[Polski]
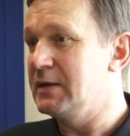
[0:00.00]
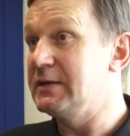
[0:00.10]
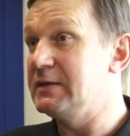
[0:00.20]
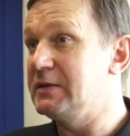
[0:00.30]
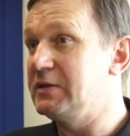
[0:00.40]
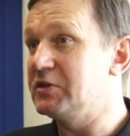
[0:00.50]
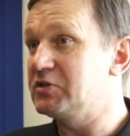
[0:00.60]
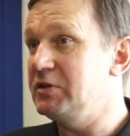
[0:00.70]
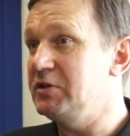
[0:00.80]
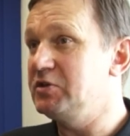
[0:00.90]
E,
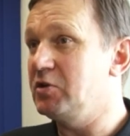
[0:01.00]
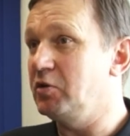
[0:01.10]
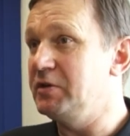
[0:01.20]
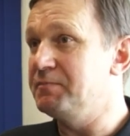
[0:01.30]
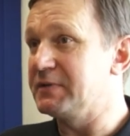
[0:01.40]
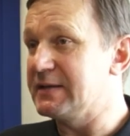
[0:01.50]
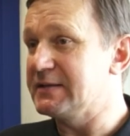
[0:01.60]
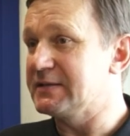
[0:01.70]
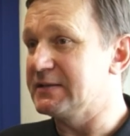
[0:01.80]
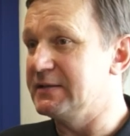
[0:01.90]
jeżeli idzie o
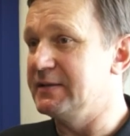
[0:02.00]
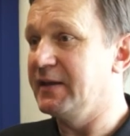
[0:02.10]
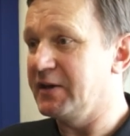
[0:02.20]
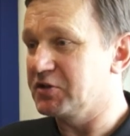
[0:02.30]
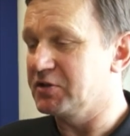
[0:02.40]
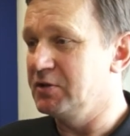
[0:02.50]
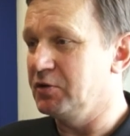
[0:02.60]
imprezy nasze,